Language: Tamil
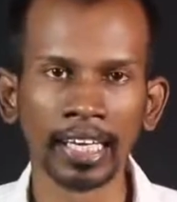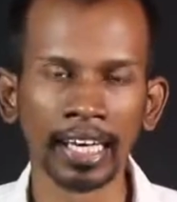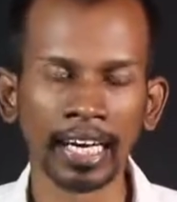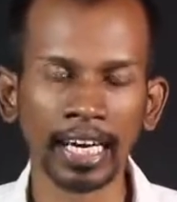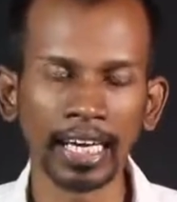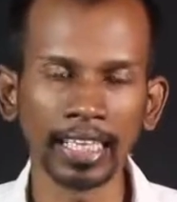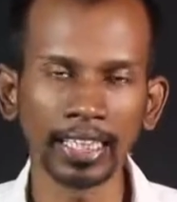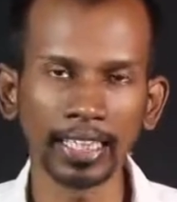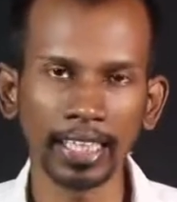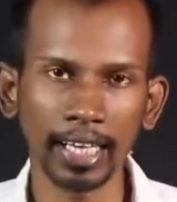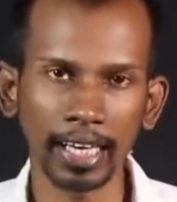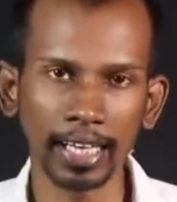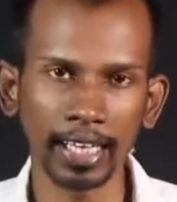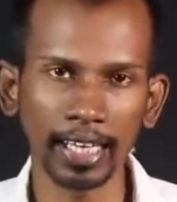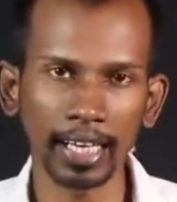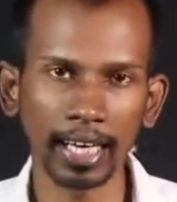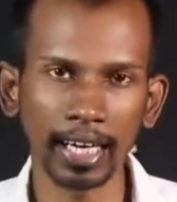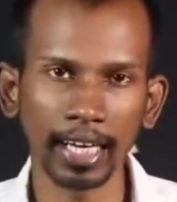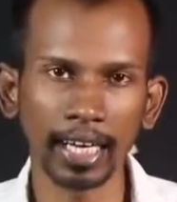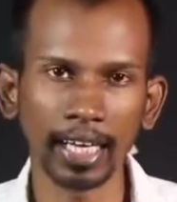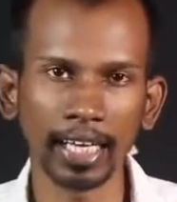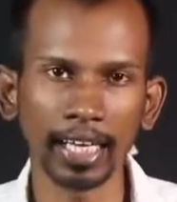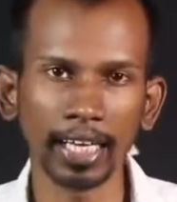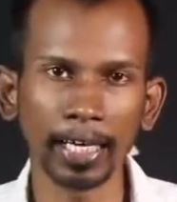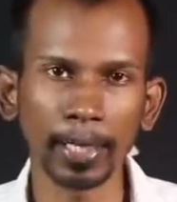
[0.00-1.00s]

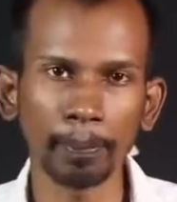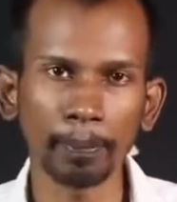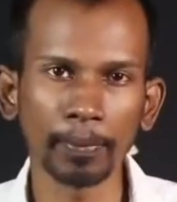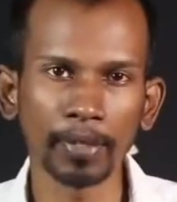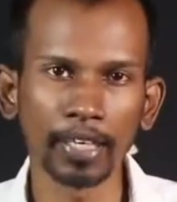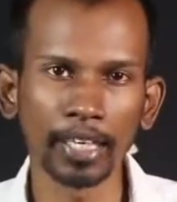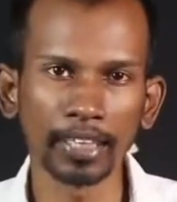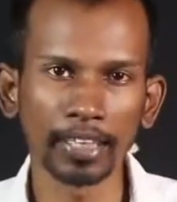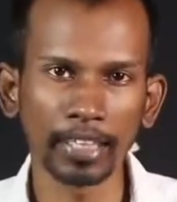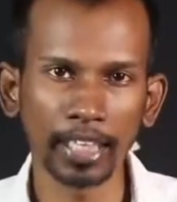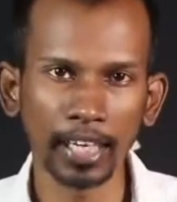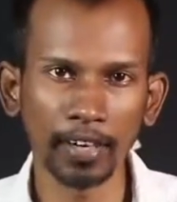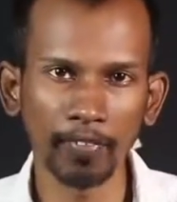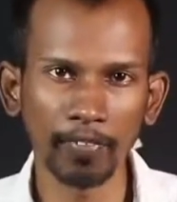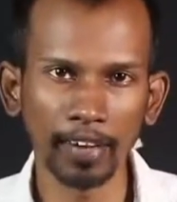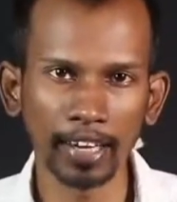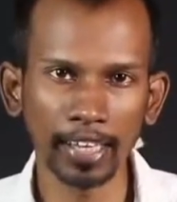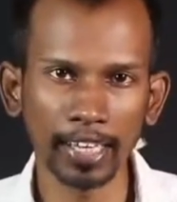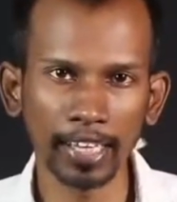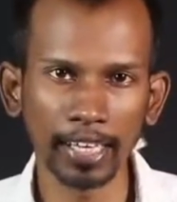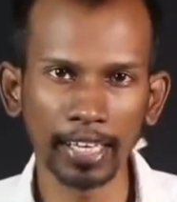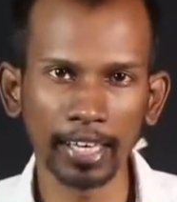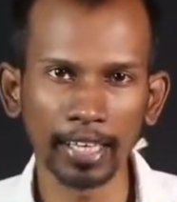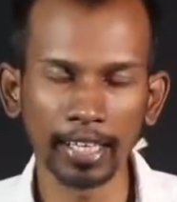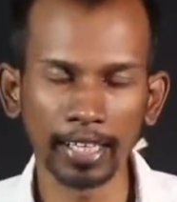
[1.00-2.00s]
எழுத்தாணிகளில் எத்தனை
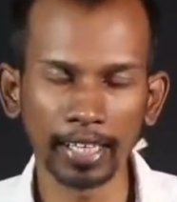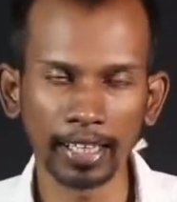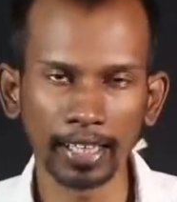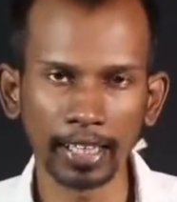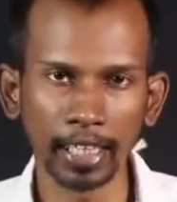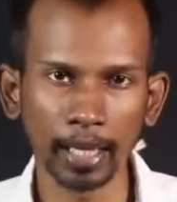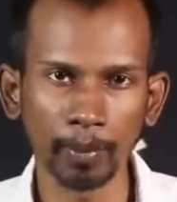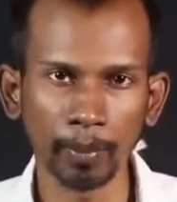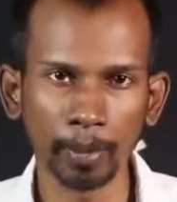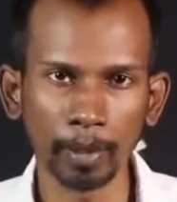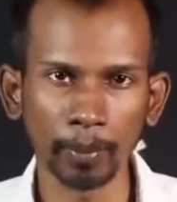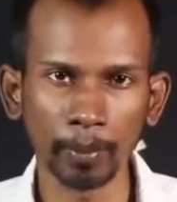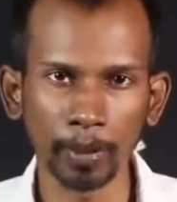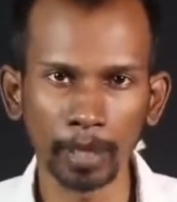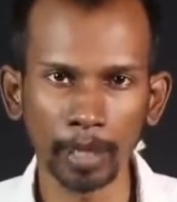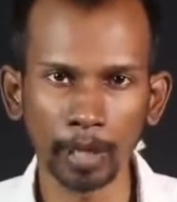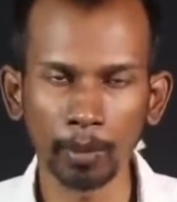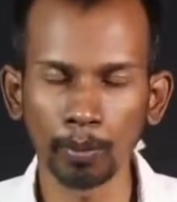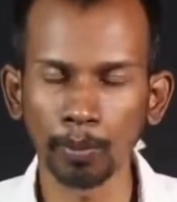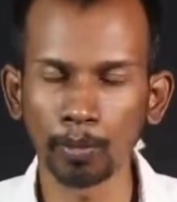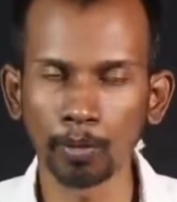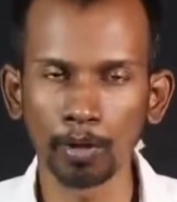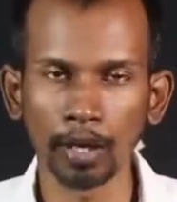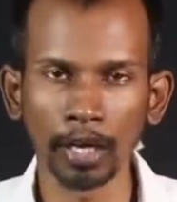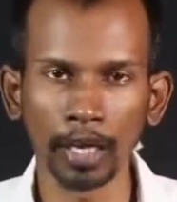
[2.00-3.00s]
வகைகள் இருக்குது அப்படின்னு
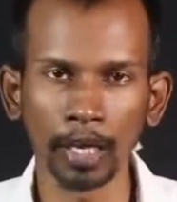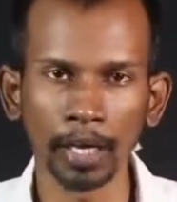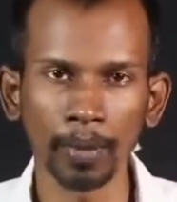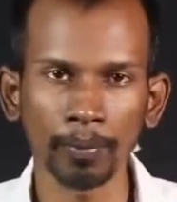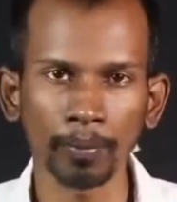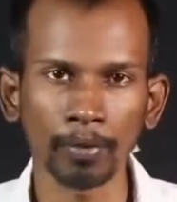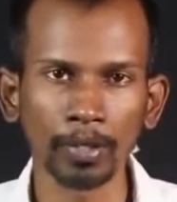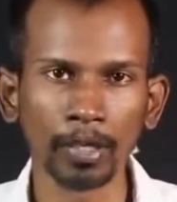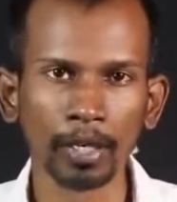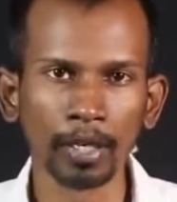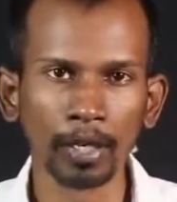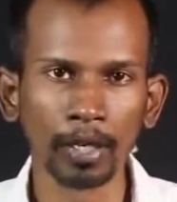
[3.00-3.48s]
பார்க்க போனால்